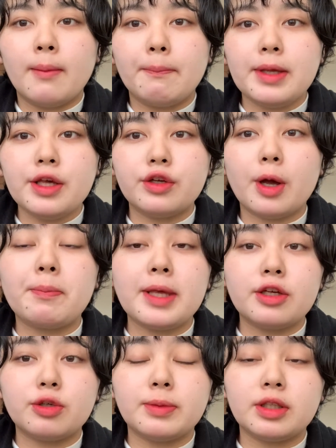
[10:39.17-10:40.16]
ピンクは
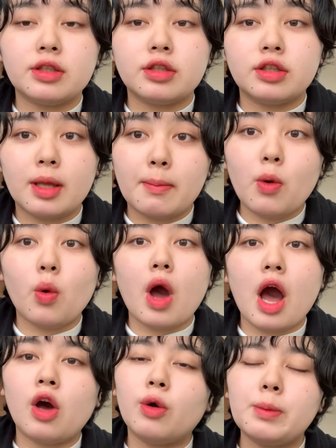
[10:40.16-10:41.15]
ピンクでも
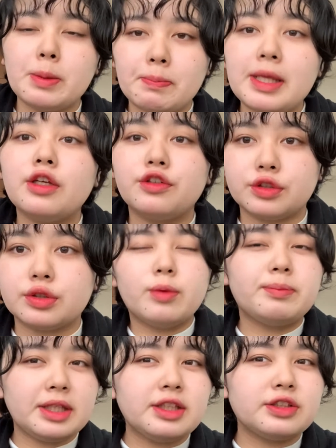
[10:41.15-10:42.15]
青み
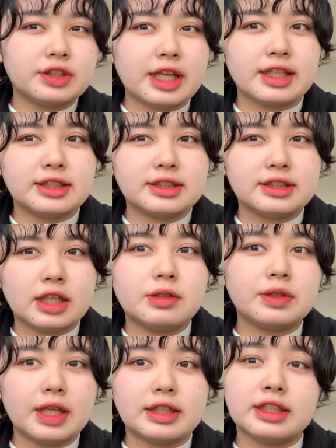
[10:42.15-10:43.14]
ピンクピンクですなの
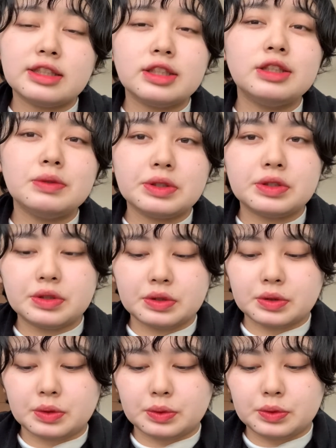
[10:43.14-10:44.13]
で私にはちょっ
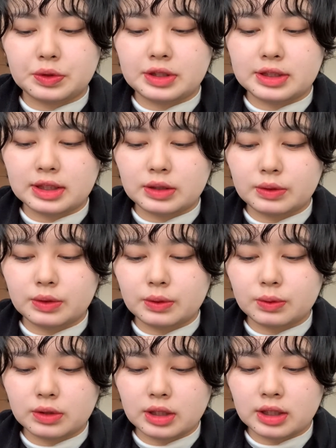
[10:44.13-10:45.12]
と浮いちゃうよ
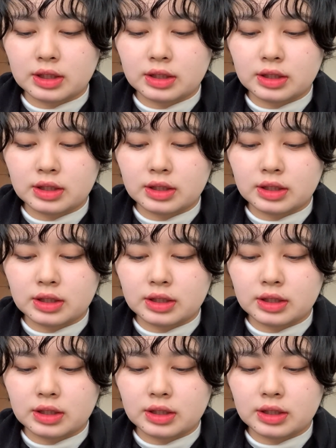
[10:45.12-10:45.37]
うな